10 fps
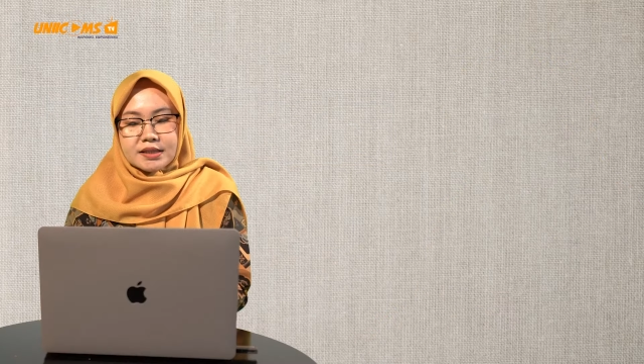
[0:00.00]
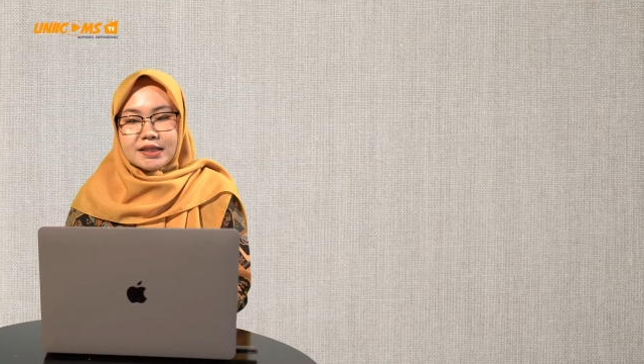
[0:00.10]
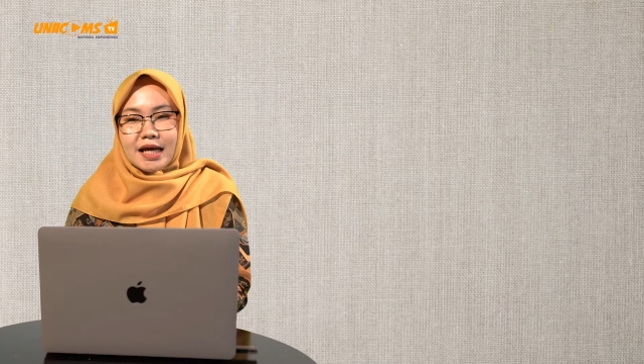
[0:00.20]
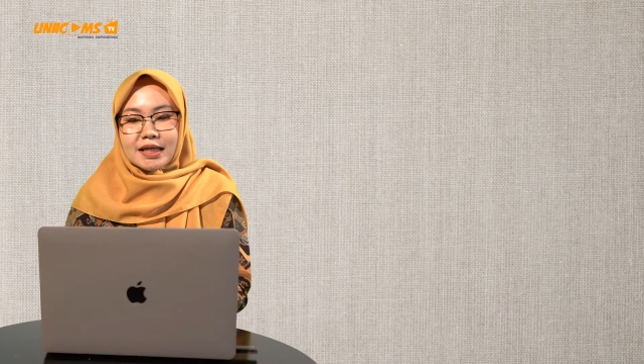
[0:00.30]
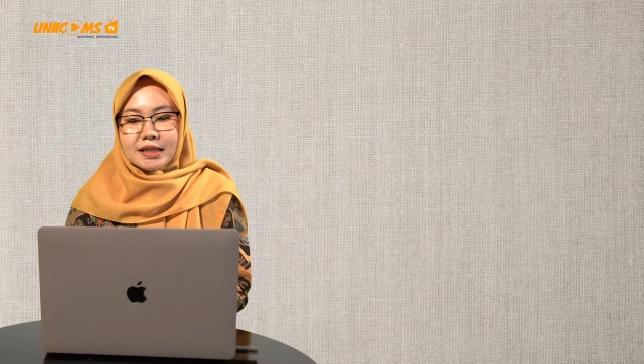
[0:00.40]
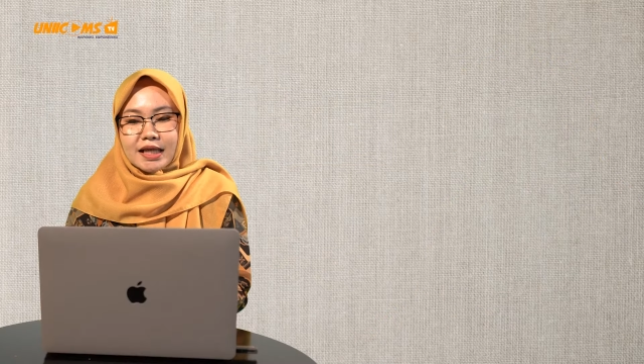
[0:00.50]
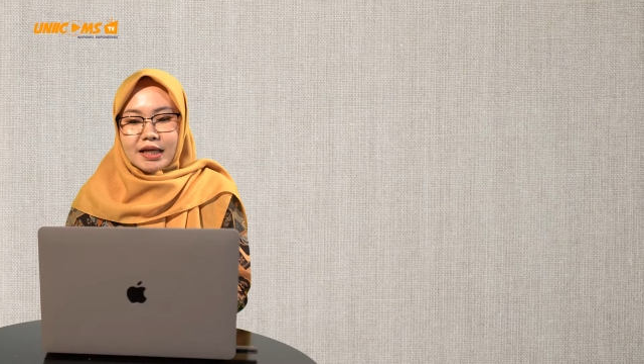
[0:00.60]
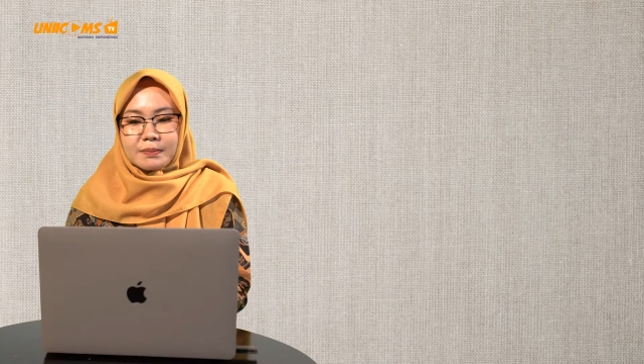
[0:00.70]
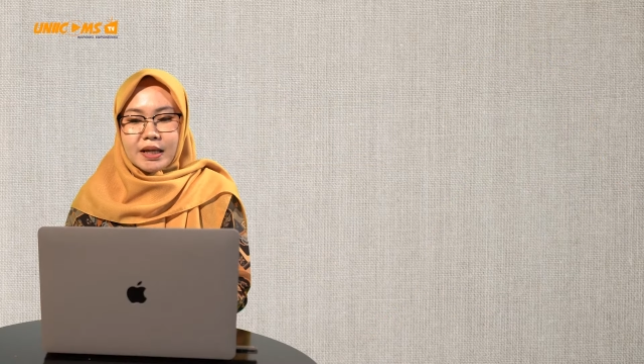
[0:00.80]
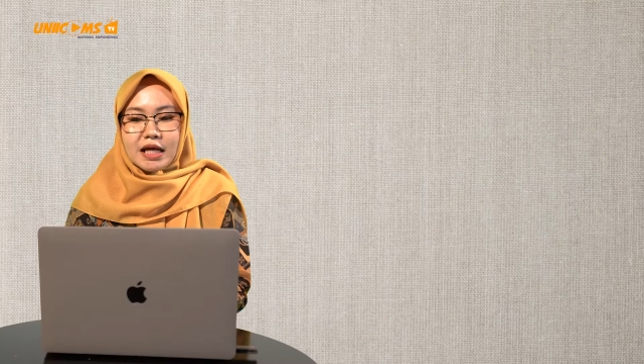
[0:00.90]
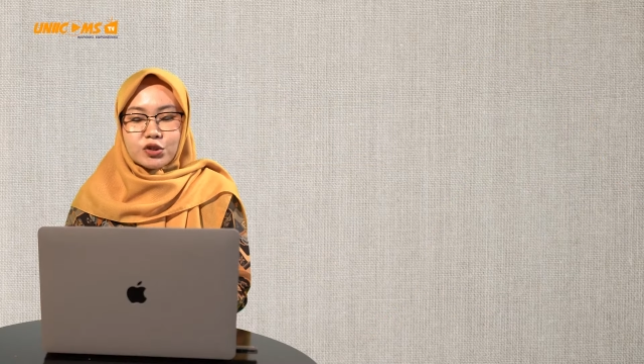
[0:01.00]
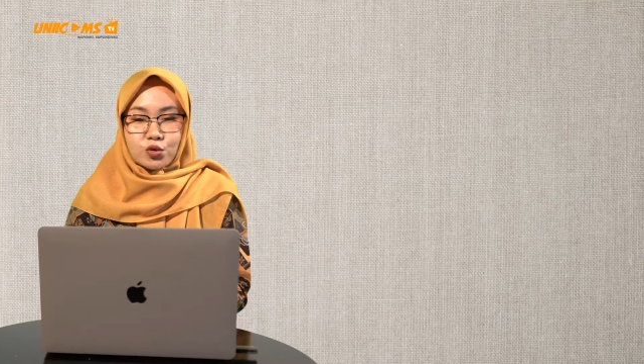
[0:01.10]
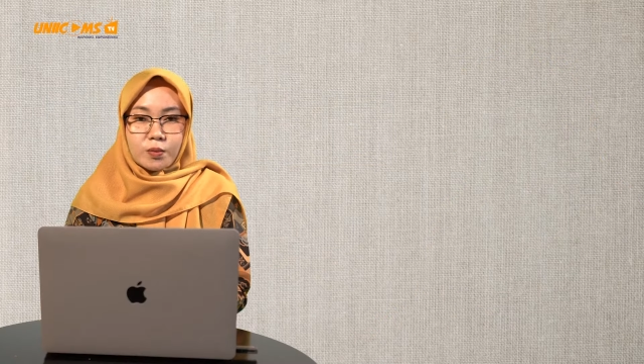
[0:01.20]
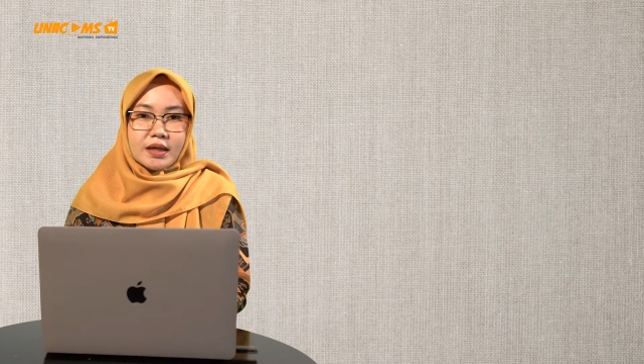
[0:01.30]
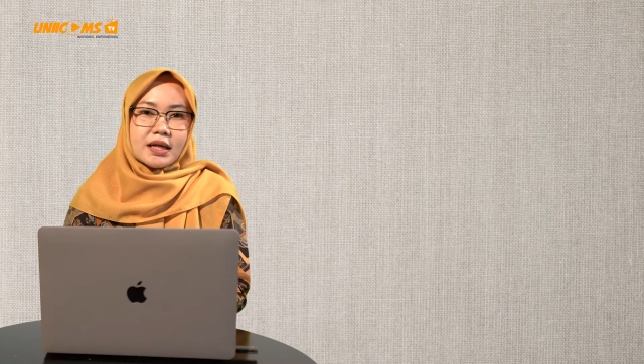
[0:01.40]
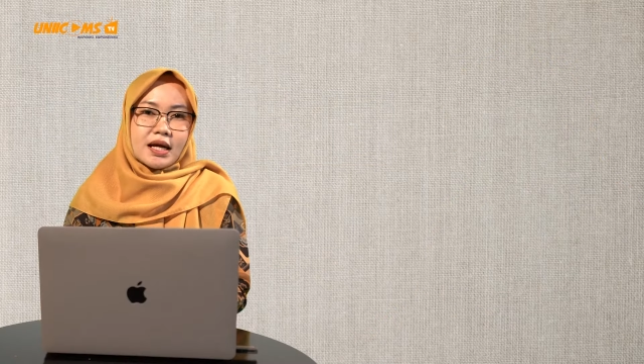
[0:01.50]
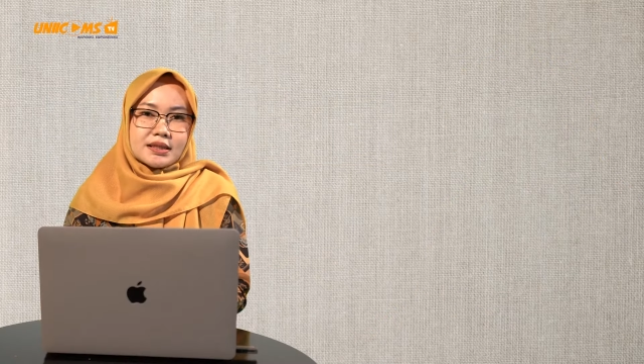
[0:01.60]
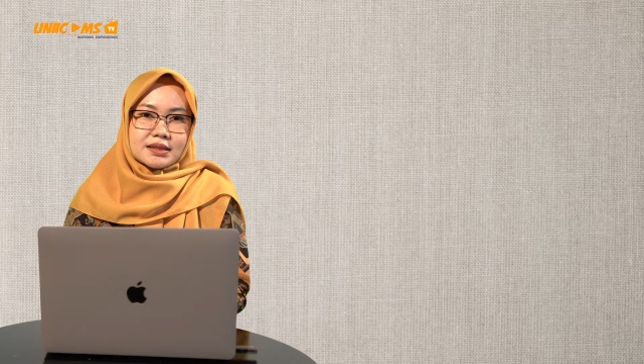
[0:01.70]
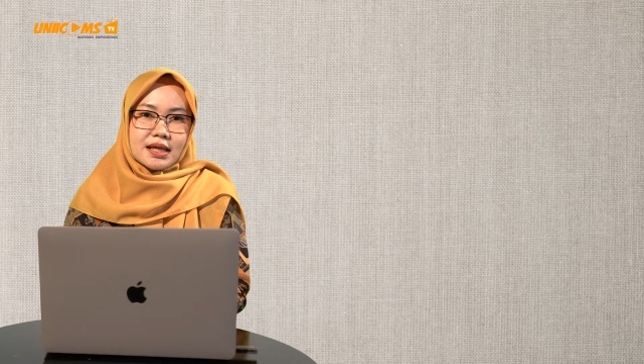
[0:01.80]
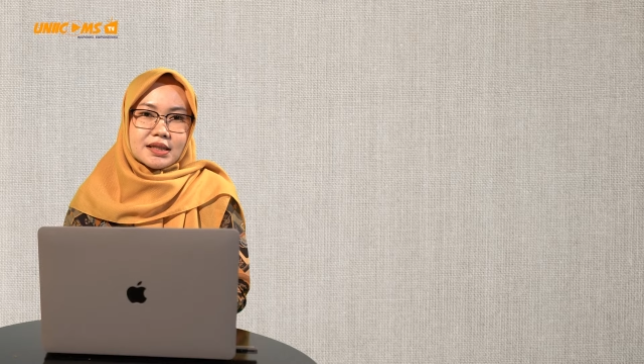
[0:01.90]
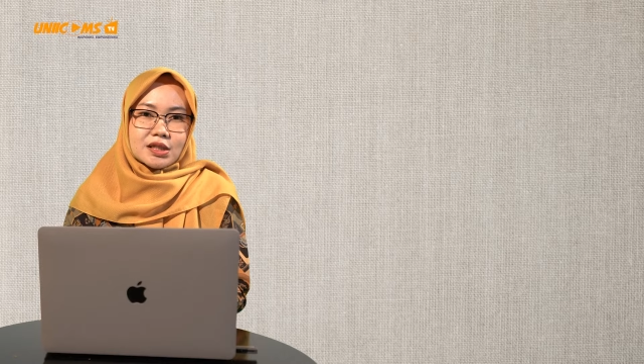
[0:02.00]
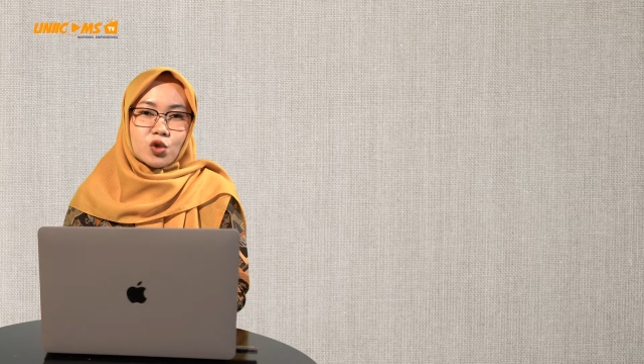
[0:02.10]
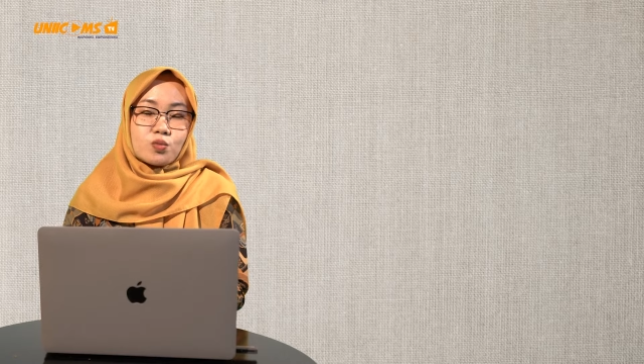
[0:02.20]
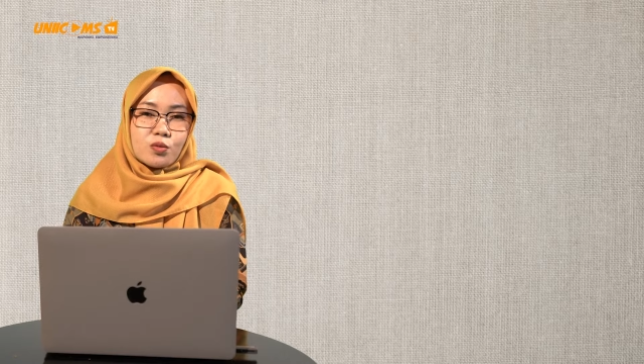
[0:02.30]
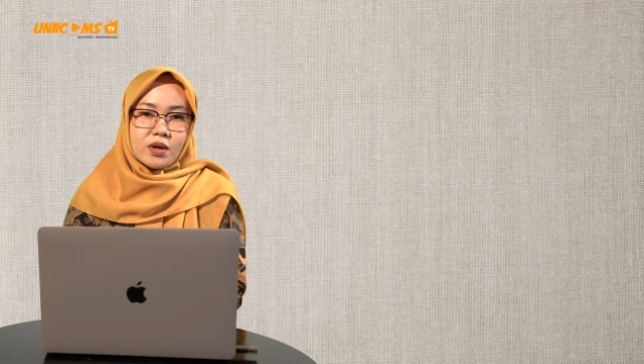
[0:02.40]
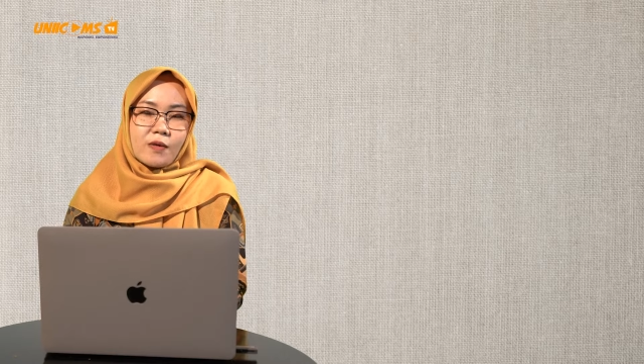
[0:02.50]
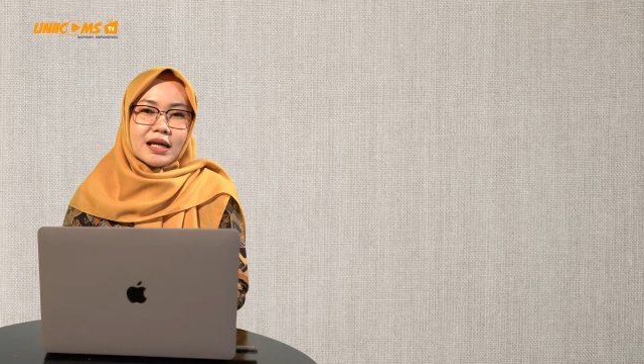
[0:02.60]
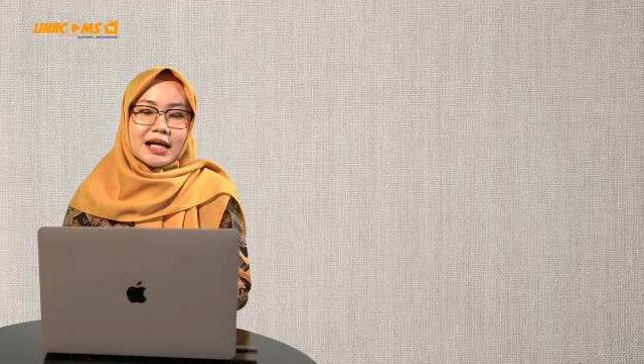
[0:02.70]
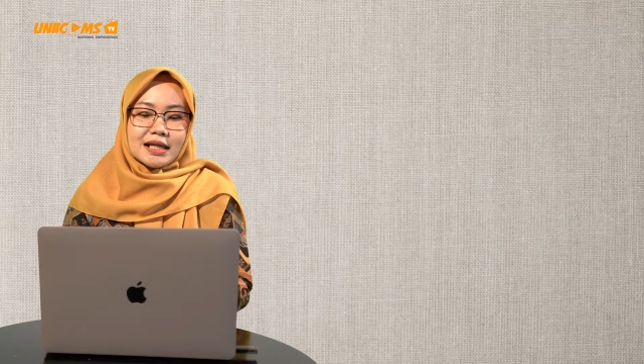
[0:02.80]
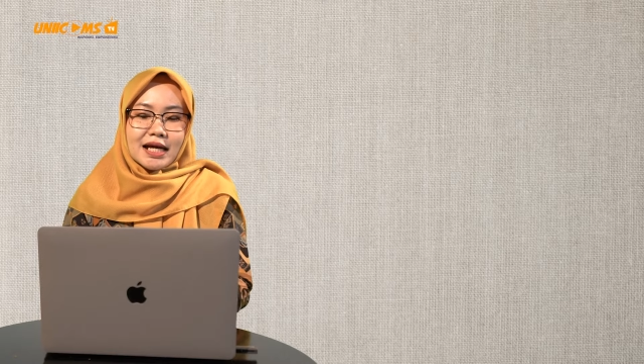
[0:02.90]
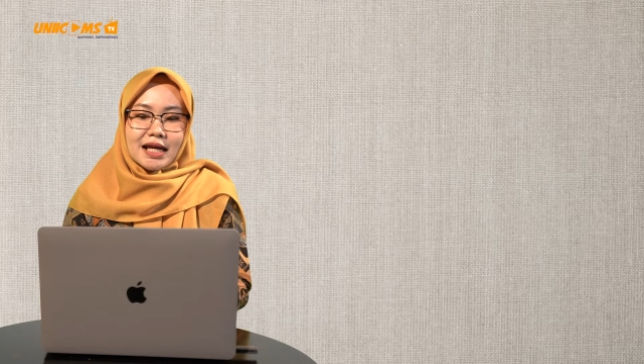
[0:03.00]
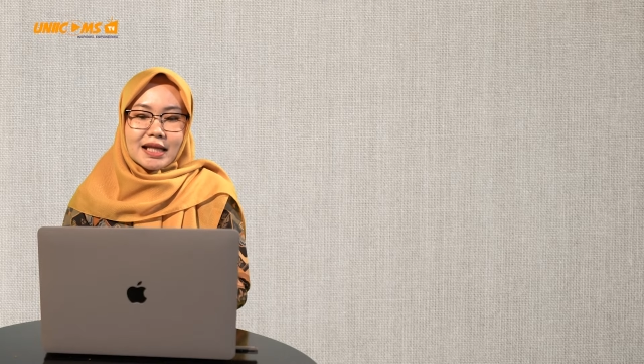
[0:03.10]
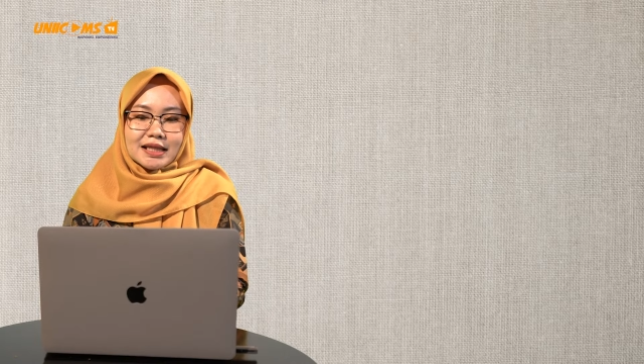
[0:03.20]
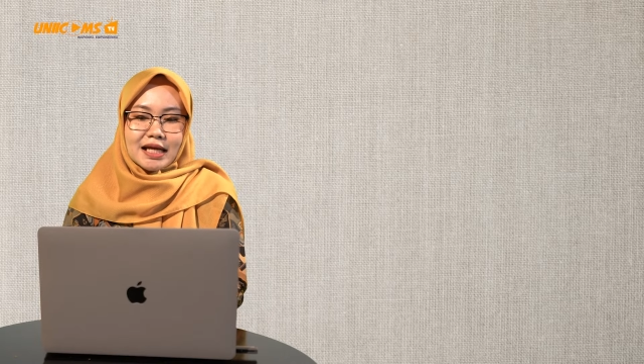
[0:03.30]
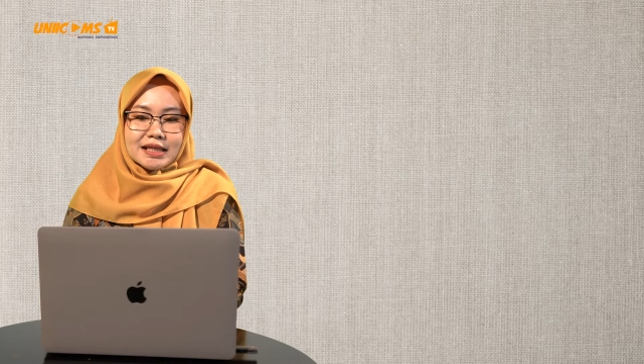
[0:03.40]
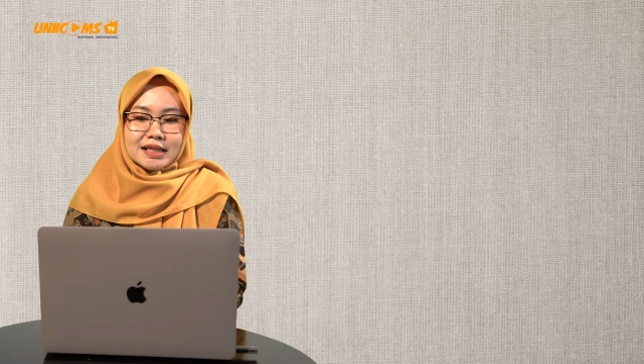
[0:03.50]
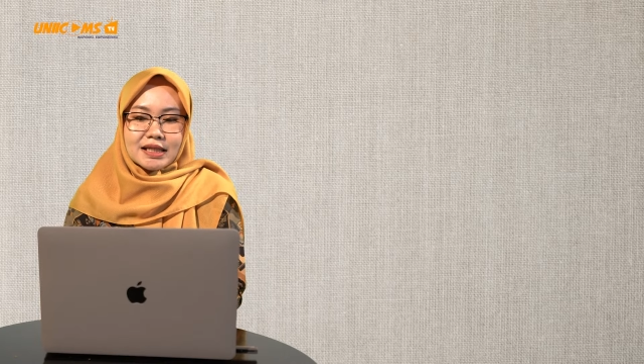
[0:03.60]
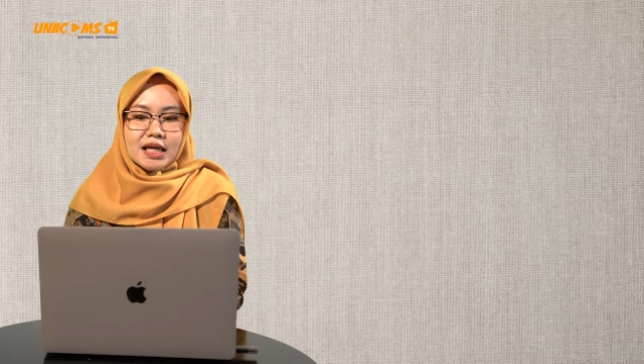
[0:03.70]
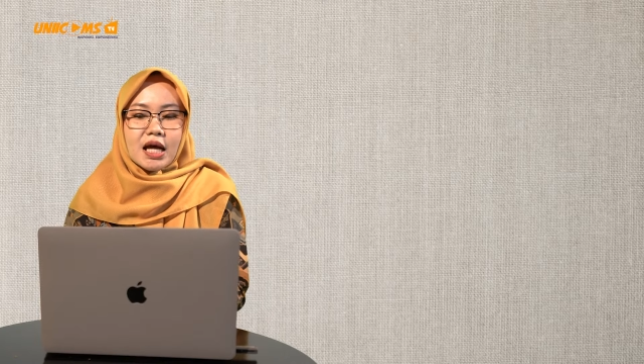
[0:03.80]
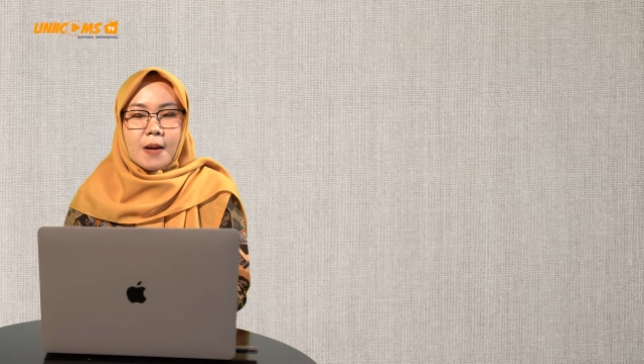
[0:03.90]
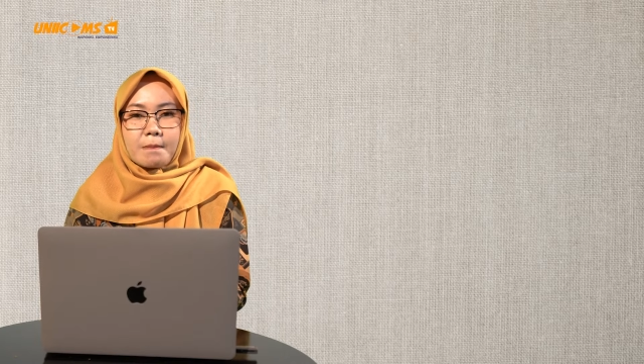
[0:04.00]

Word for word: Jika kita mengacu pada asas-asas umum kewarganegaraan tadi,